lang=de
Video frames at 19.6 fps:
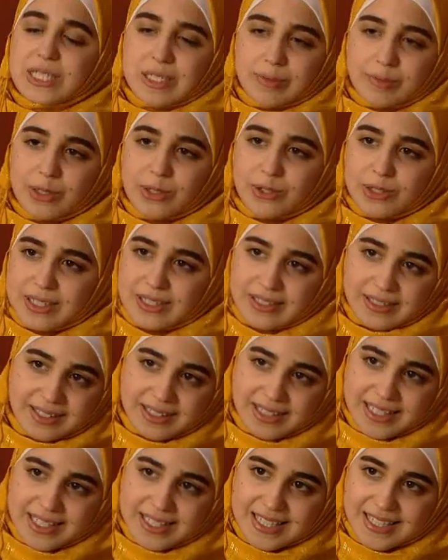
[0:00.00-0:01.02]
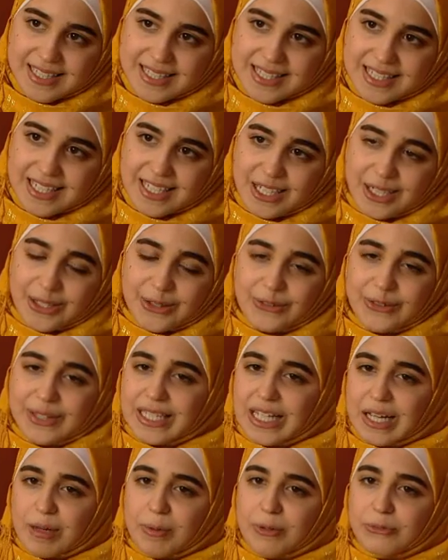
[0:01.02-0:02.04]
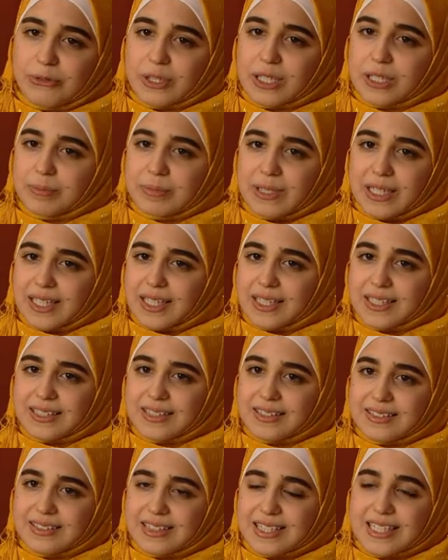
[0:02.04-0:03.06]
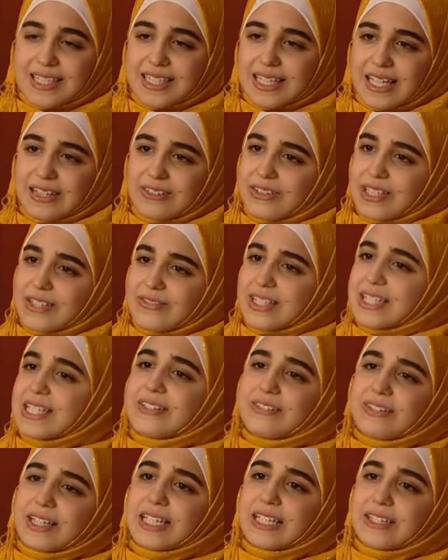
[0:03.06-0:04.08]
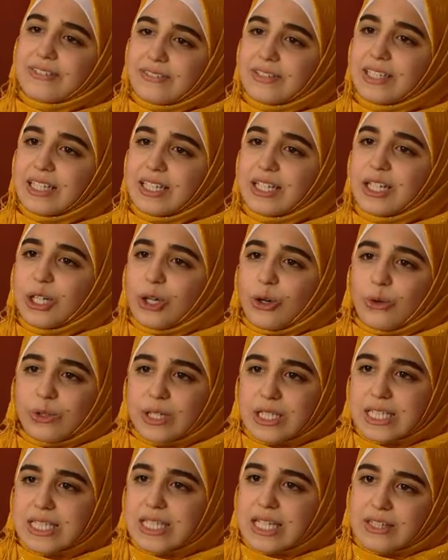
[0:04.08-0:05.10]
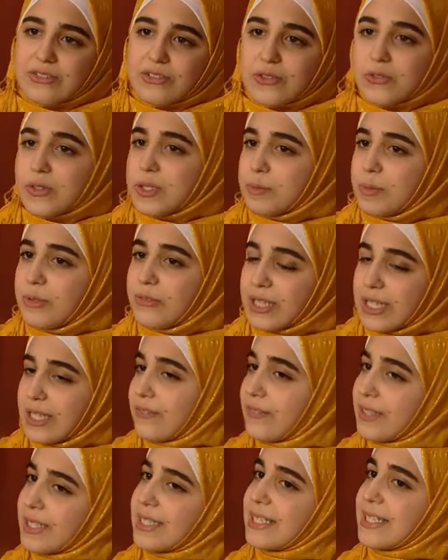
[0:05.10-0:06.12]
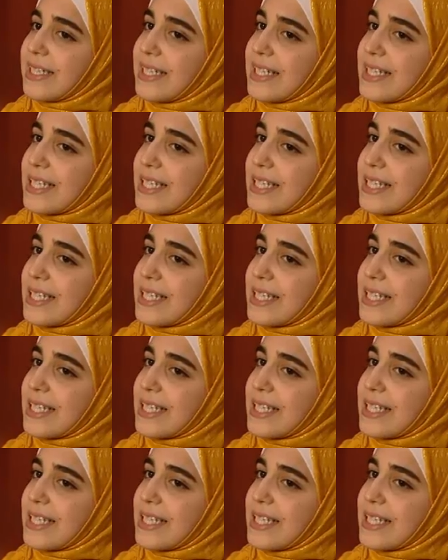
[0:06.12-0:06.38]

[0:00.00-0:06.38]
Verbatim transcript: Thema auseinandergesetzt und ich habe einfach gemerkt, das ist etwas, was ich wirklich will und es ist etwas, was mir wirklich wichtig